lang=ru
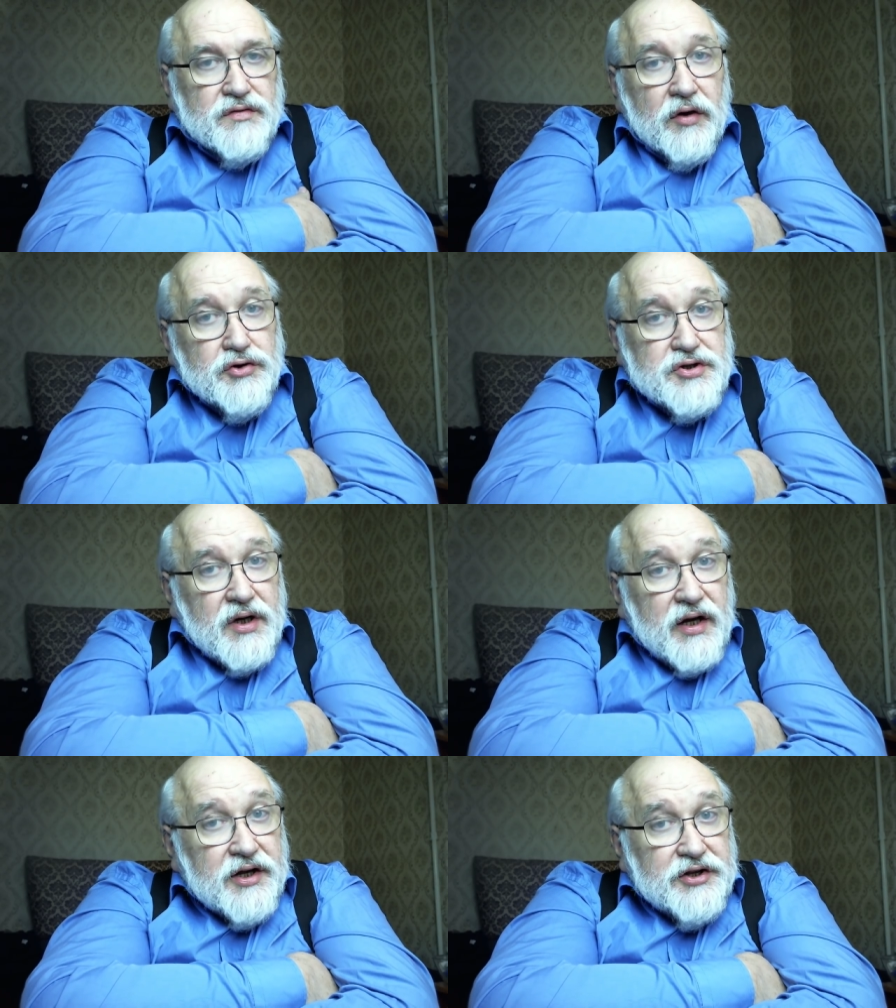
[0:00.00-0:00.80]
в
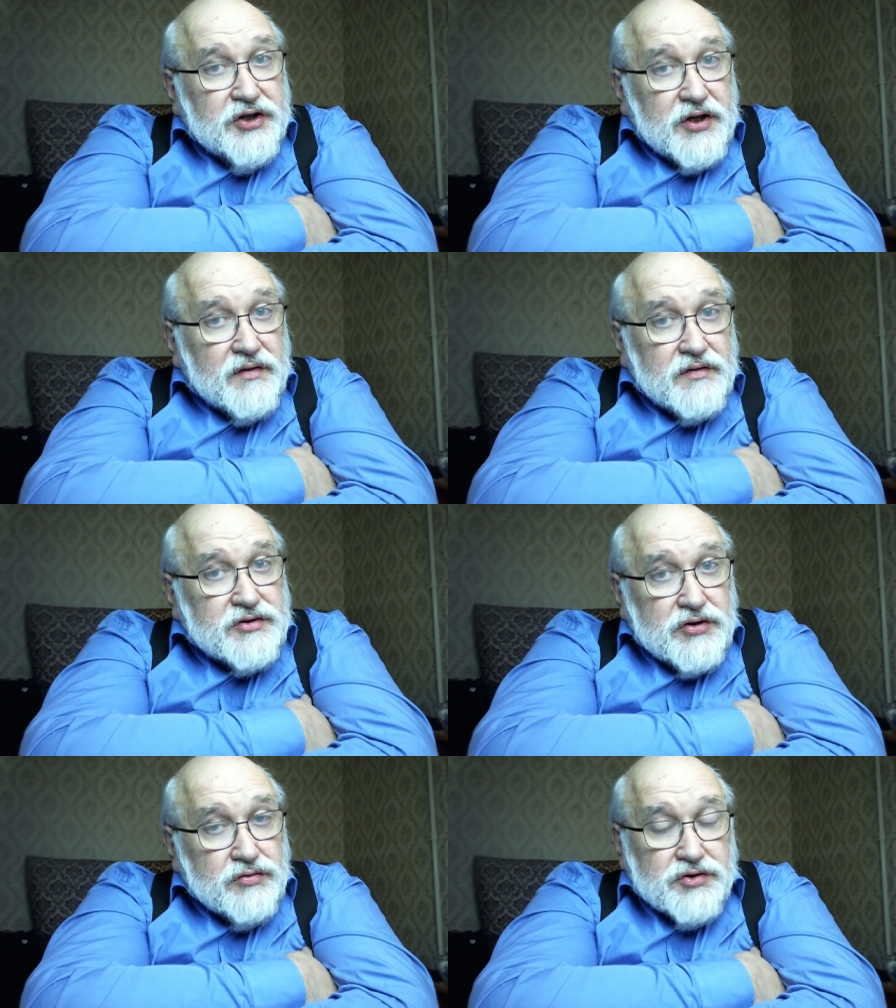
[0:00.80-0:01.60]
научных
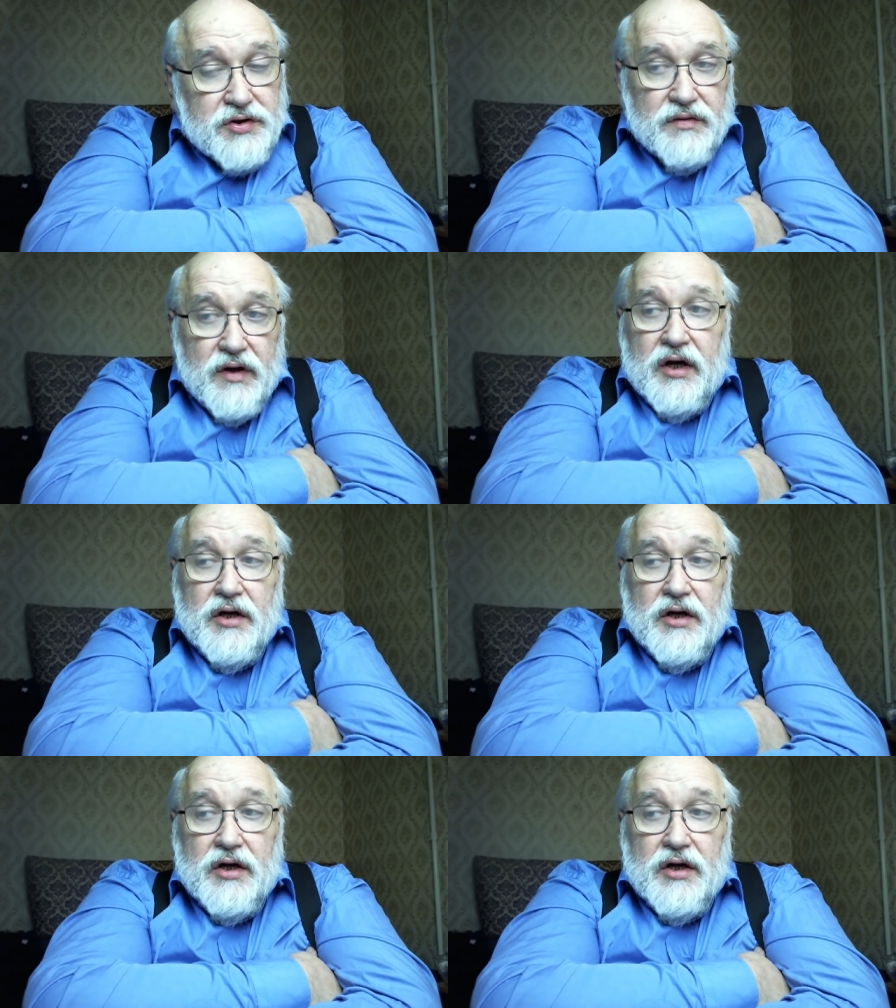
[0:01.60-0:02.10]
ориентировался лучшего.